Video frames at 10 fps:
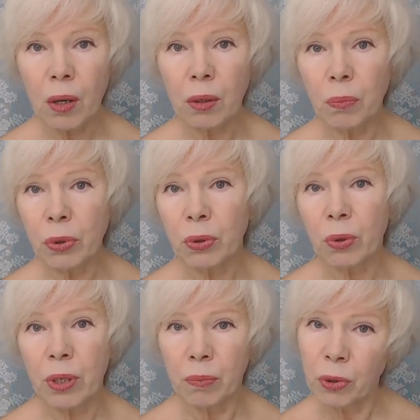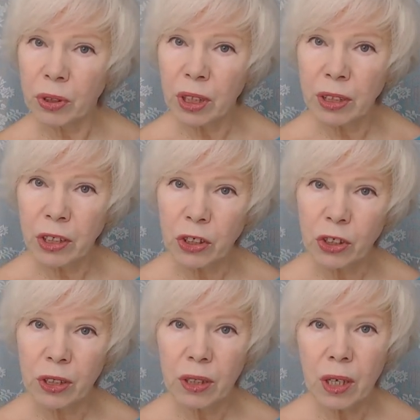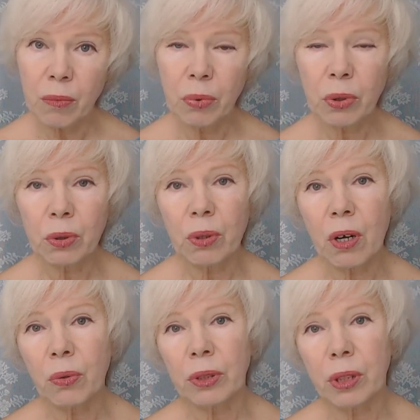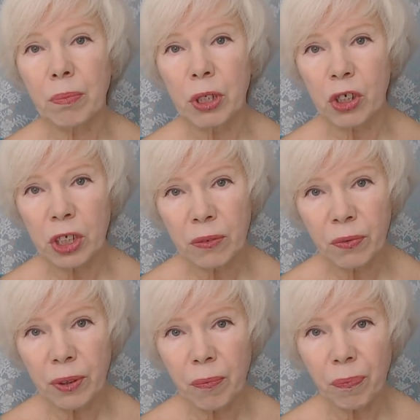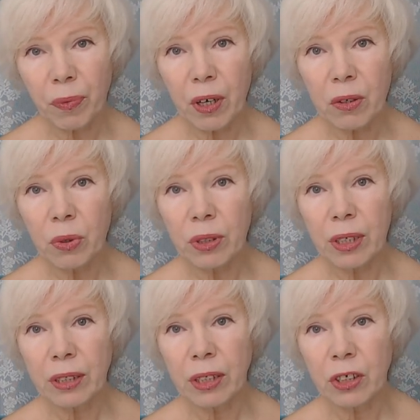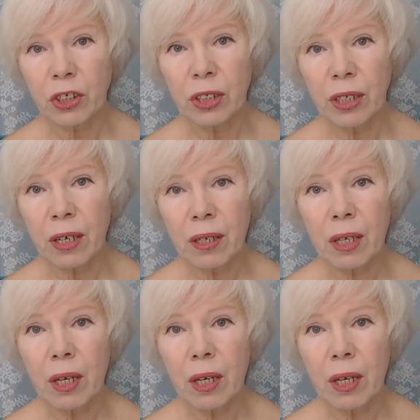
будь то ремонт одежды, будь то какой-то пошив какой-то одежды, да,